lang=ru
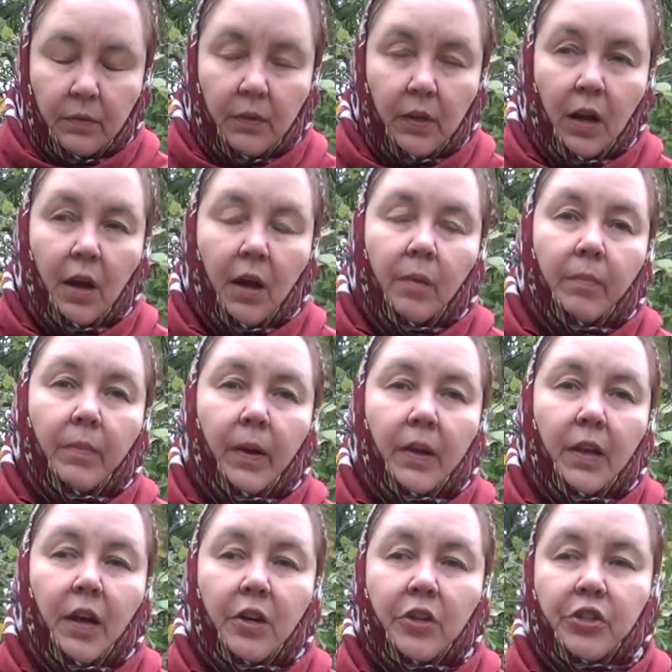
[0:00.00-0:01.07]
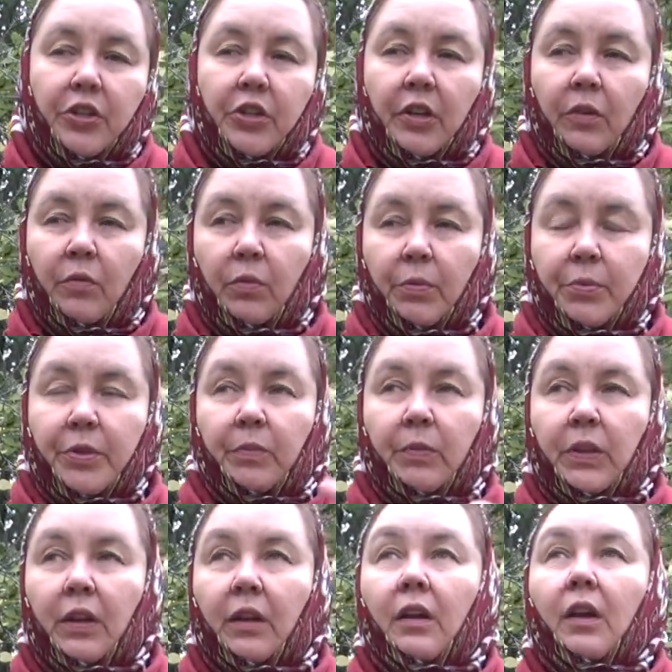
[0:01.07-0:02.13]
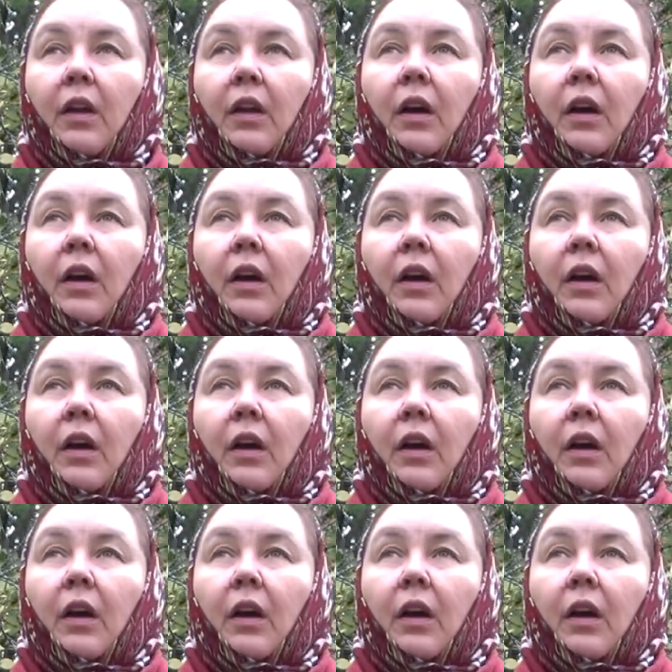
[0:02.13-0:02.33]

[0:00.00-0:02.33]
на боярышник, в общем-то,